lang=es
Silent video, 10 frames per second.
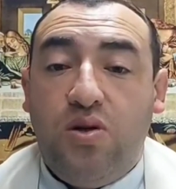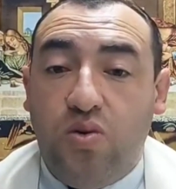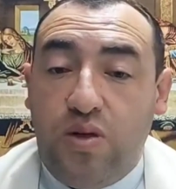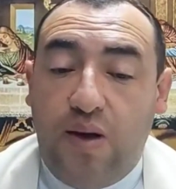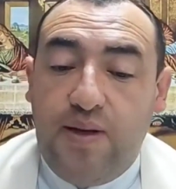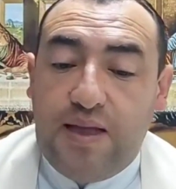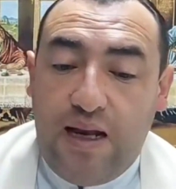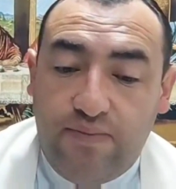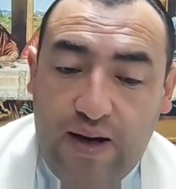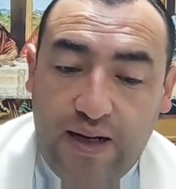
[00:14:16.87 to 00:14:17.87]
una vida
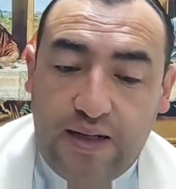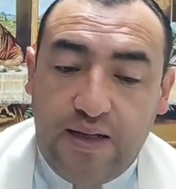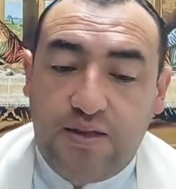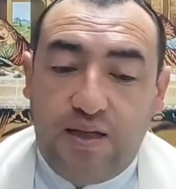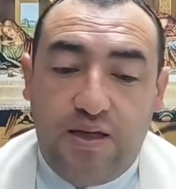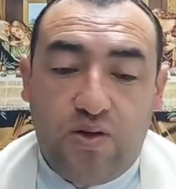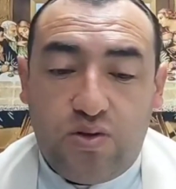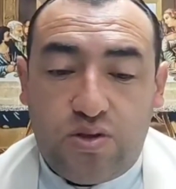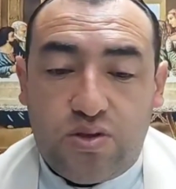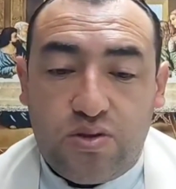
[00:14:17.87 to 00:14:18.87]
al margen de
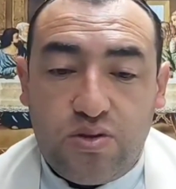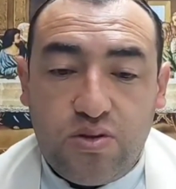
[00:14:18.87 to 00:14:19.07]
Dios,